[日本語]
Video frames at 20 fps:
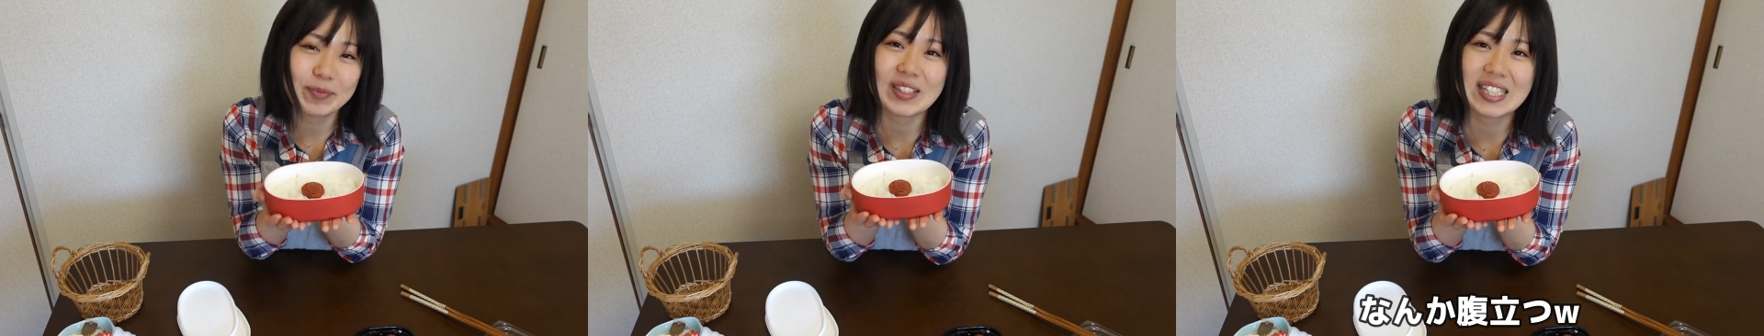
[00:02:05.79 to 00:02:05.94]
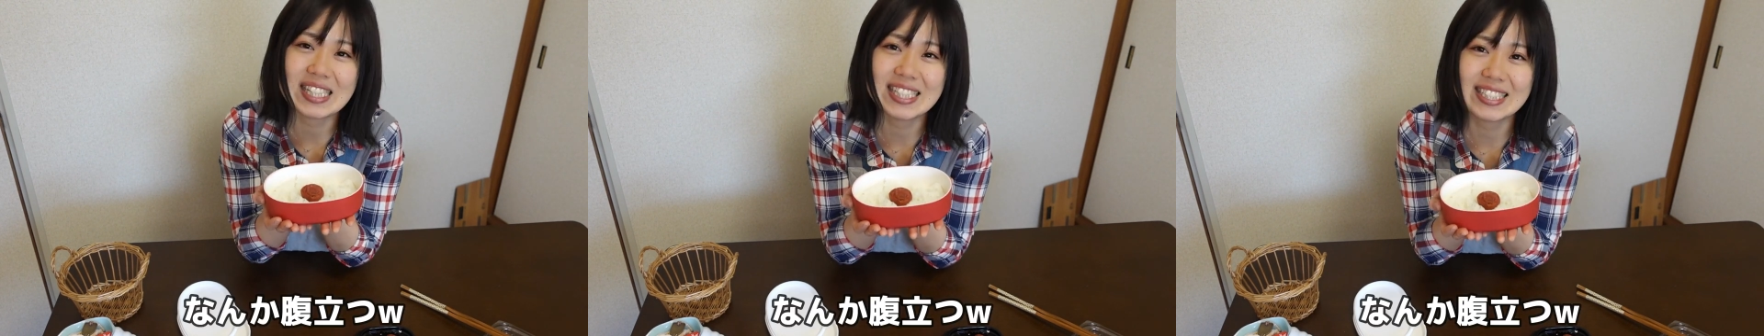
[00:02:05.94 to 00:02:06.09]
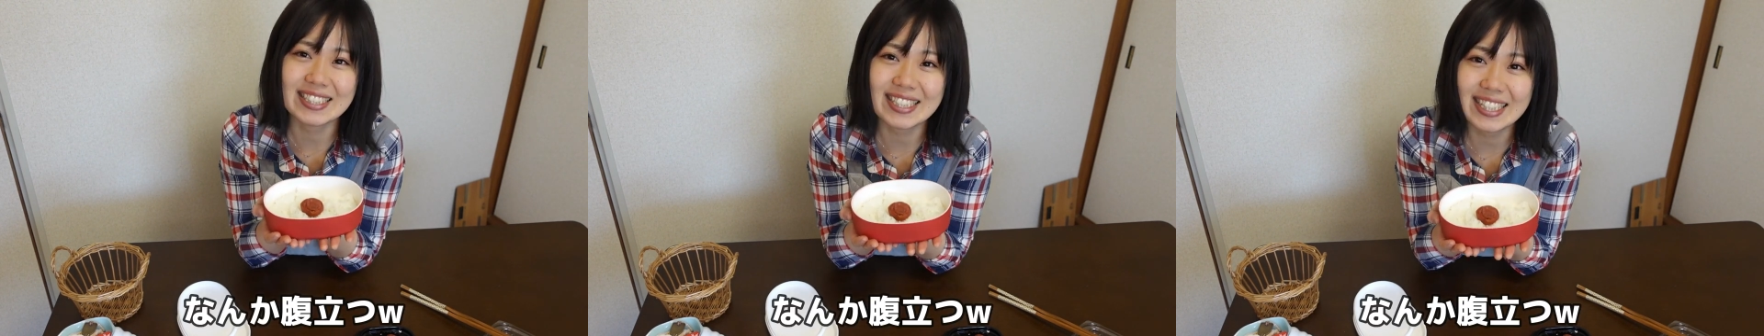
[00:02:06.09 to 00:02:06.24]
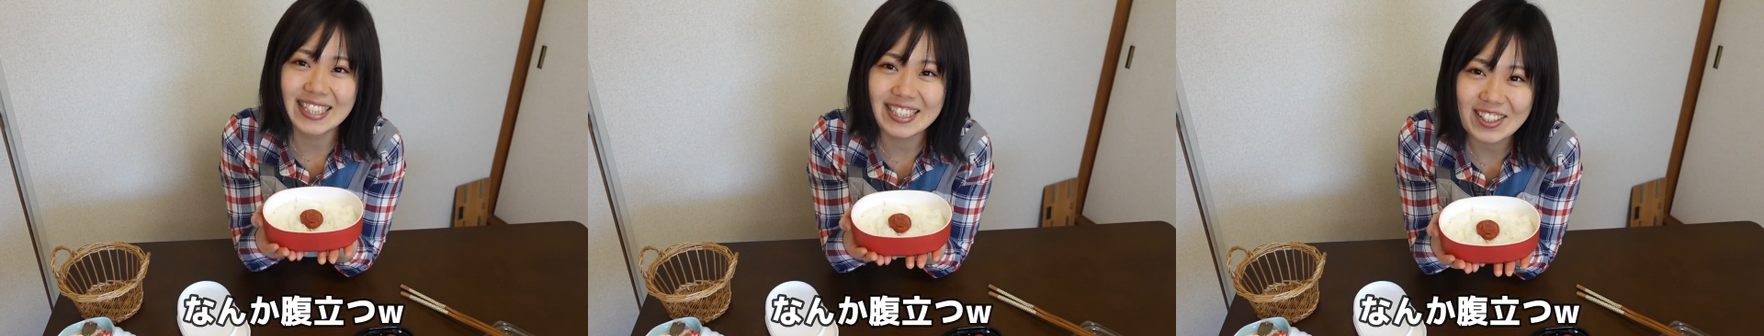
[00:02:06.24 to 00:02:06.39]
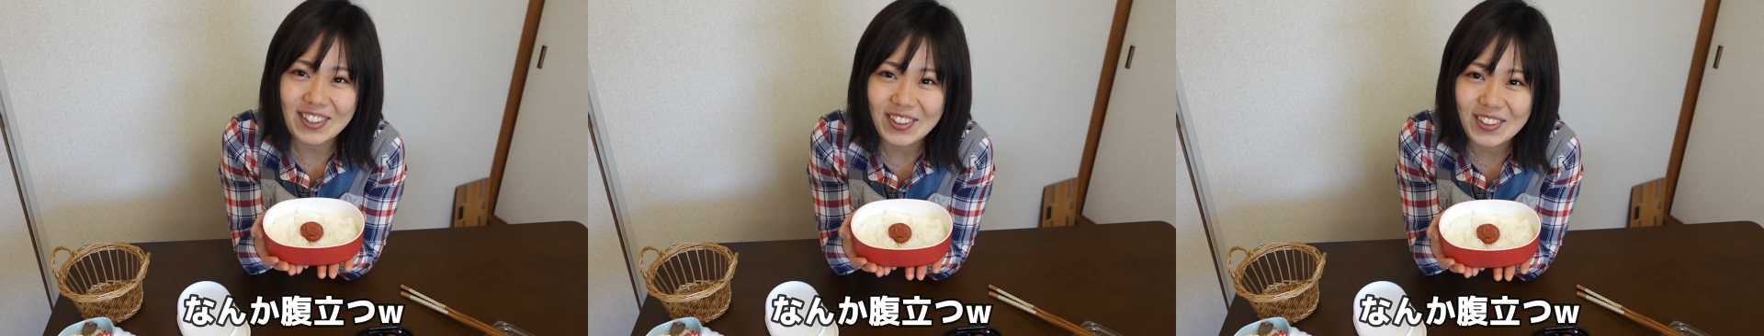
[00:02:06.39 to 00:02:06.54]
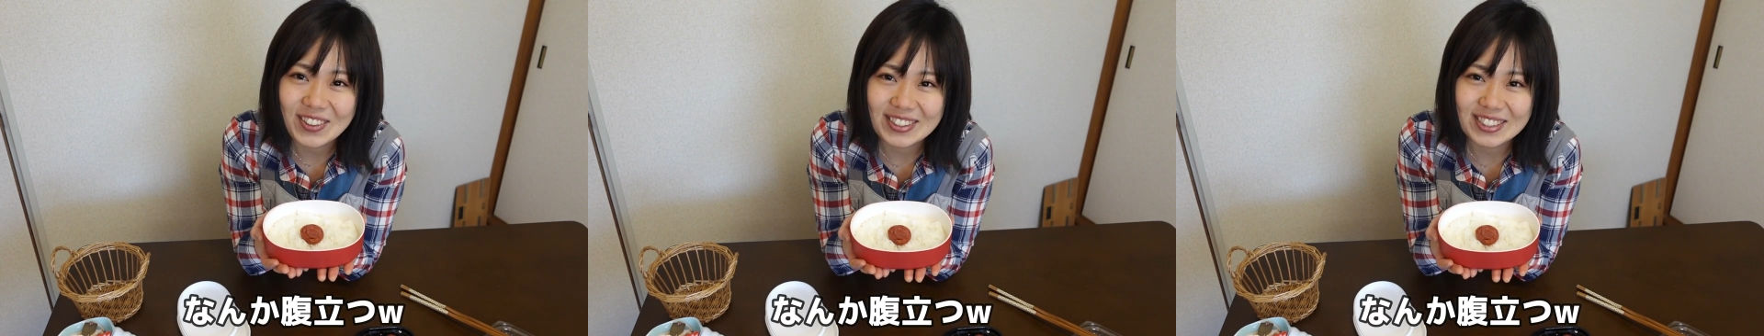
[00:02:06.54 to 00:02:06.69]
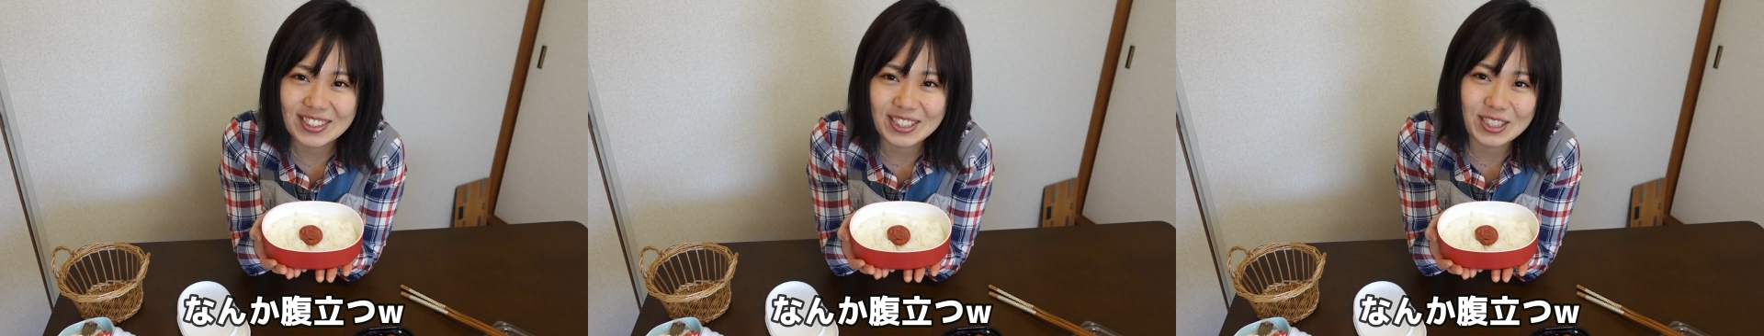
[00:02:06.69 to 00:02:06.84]
しっかりと
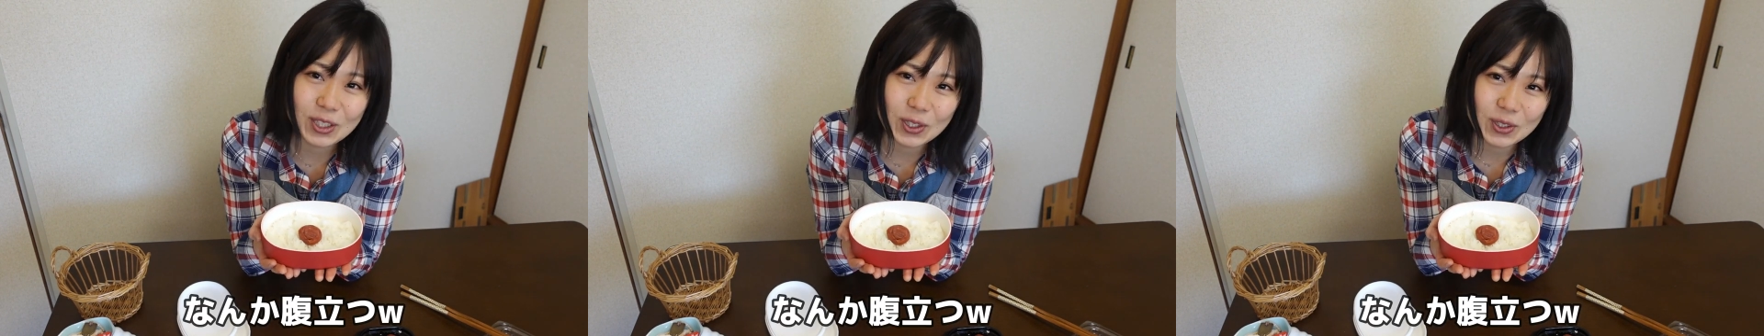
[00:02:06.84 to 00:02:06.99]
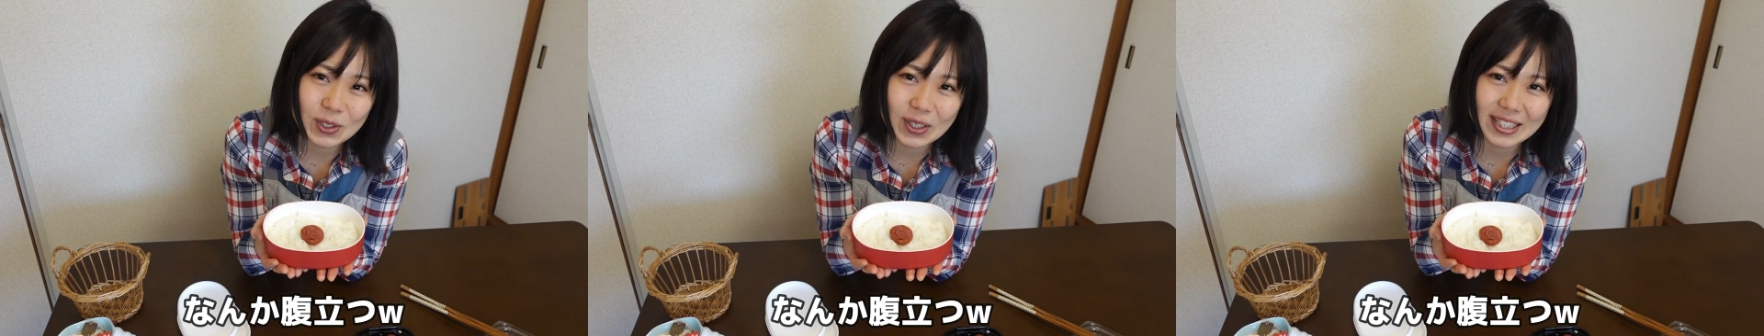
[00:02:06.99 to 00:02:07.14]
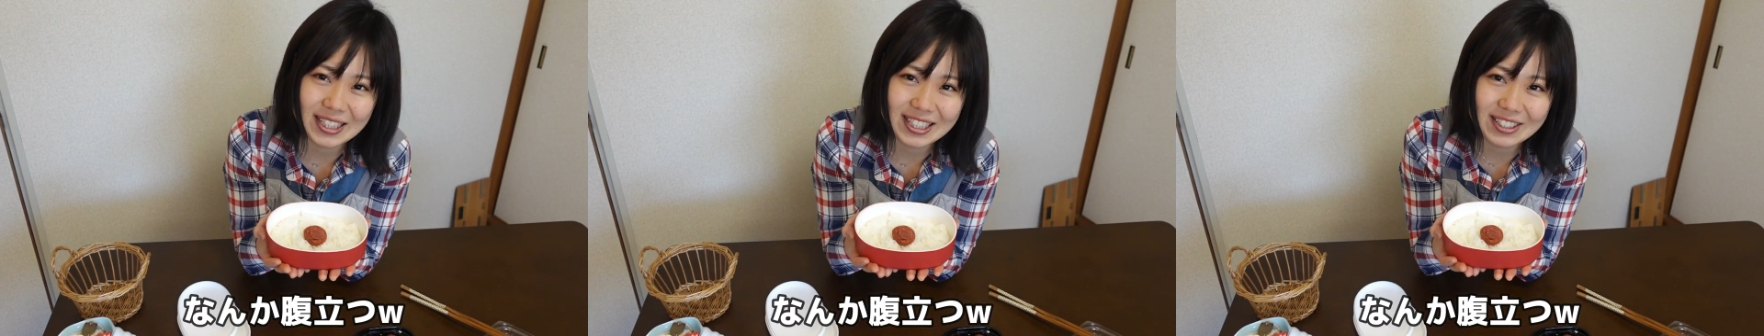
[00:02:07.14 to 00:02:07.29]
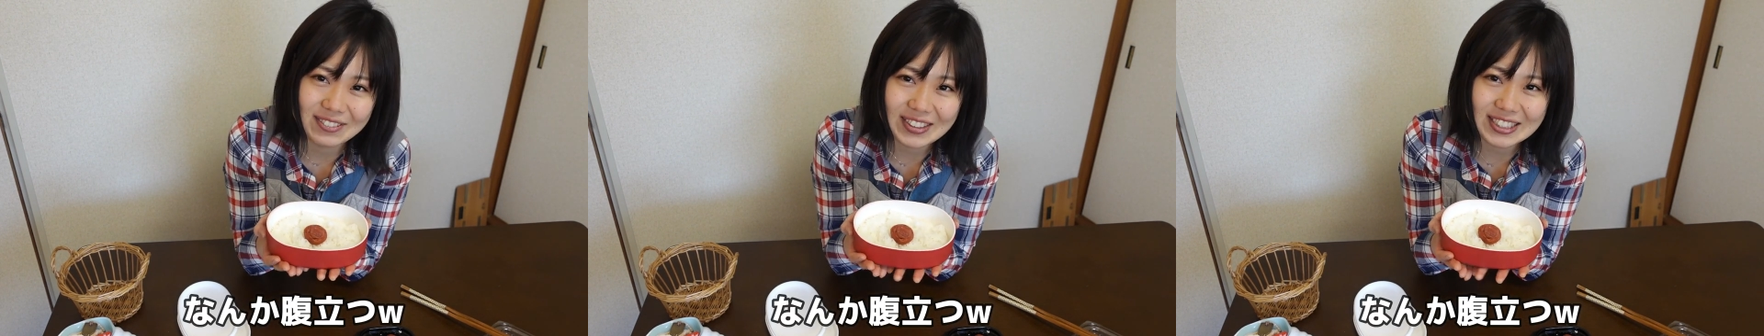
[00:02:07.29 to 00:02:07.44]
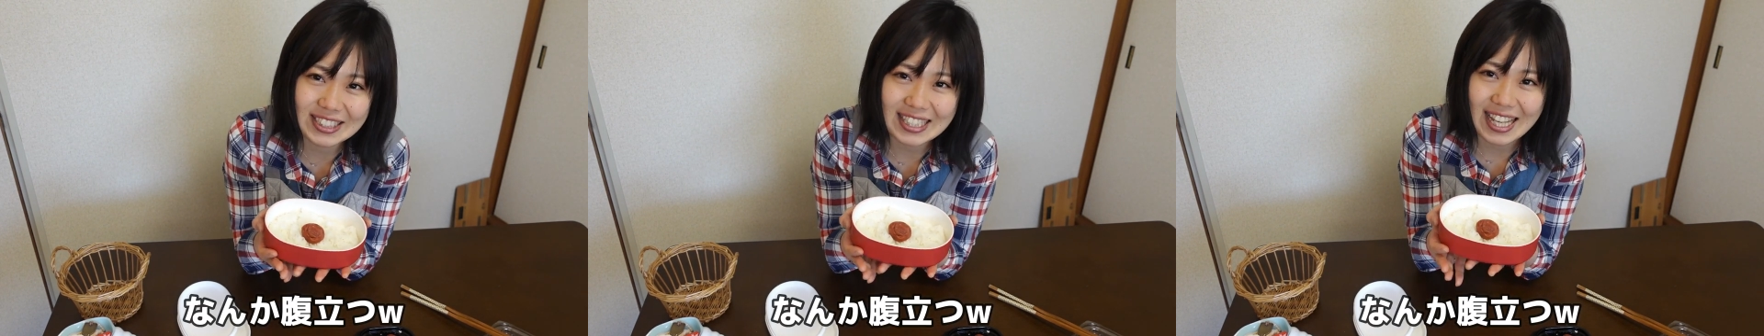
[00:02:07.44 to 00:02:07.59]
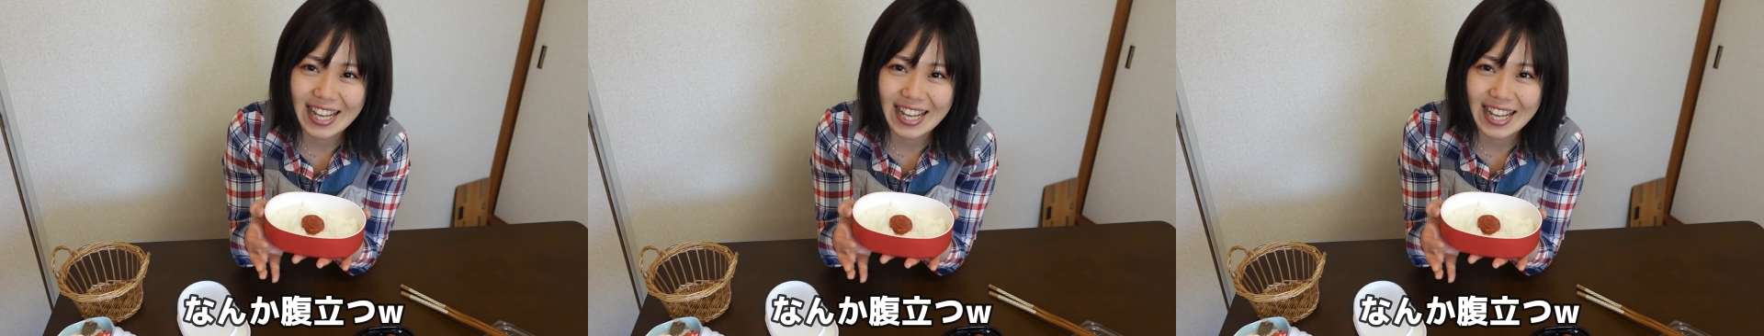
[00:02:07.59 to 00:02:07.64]
作ることができました。